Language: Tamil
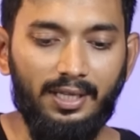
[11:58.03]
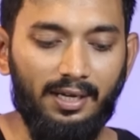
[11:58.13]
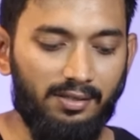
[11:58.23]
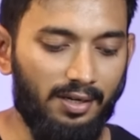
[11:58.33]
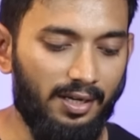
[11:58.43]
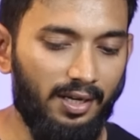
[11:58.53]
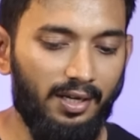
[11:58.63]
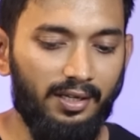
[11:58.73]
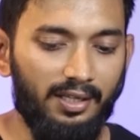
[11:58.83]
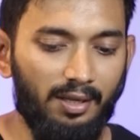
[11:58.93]
வந்து ஆக்சுவலாக
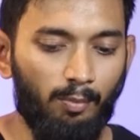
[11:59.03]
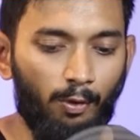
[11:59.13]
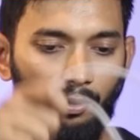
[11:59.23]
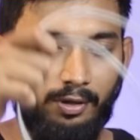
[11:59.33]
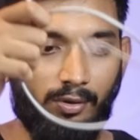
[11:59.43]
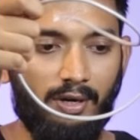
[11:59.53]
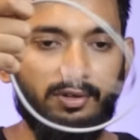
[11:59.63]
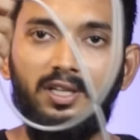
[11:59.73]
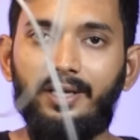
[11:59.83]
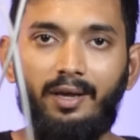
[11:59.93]
இந்த மோடத்தோடு
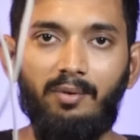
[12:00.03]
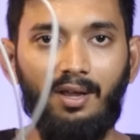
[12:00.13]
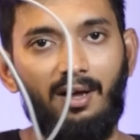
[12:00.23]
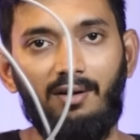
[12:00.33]
வந்த கேபிள்